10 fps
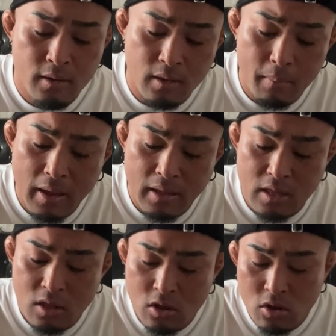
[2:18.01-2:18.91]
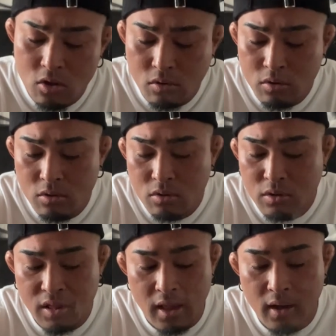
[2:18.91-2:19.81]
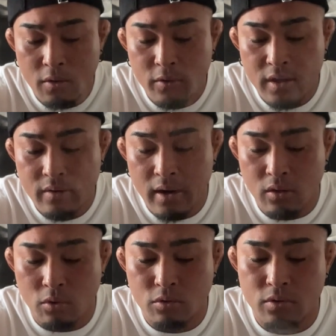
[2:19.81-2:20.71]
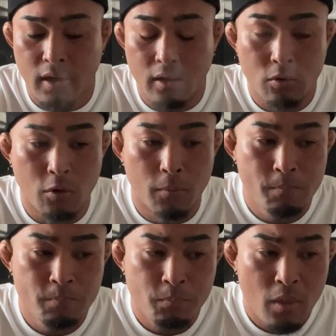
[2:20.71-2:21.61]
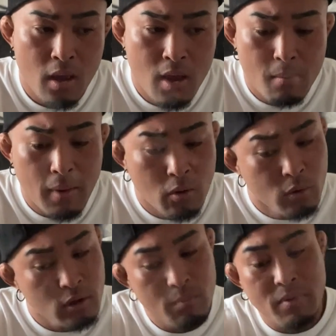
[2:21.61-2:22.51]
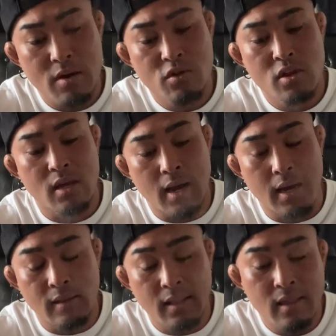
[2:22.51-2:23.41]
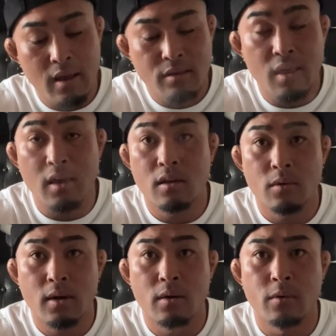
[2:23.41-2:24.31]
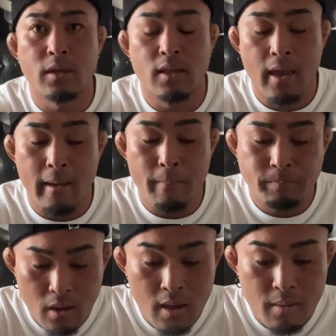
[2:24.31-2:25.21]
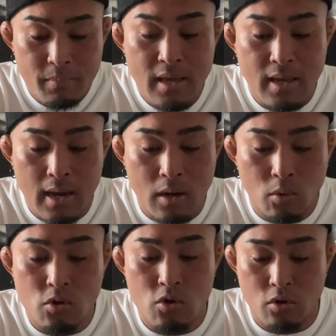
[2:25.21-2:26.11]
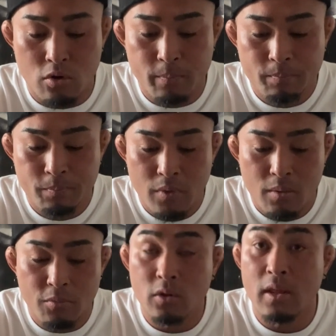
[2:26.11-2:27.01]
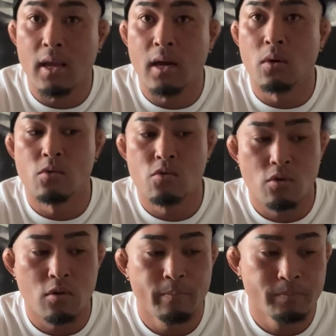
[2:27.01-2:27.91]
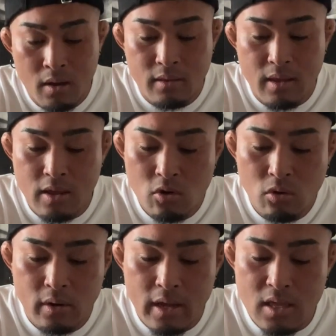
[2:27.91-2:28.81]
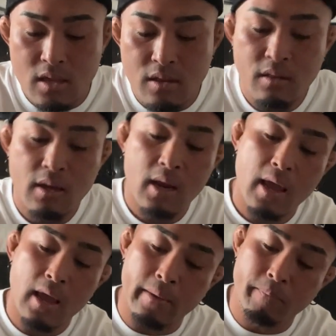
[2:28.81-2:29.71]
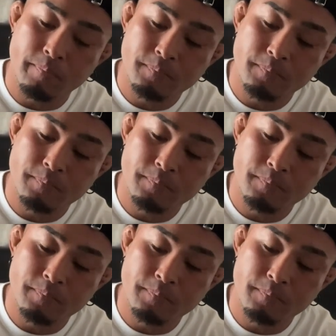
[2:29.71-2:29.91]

で、まあ、一食1000カロリーぐらい取るんだけど、まあ、これの PFC がだいたい1000キロカロリーで、P が50、プロテインが50。で、ちょっとね、脂質がね、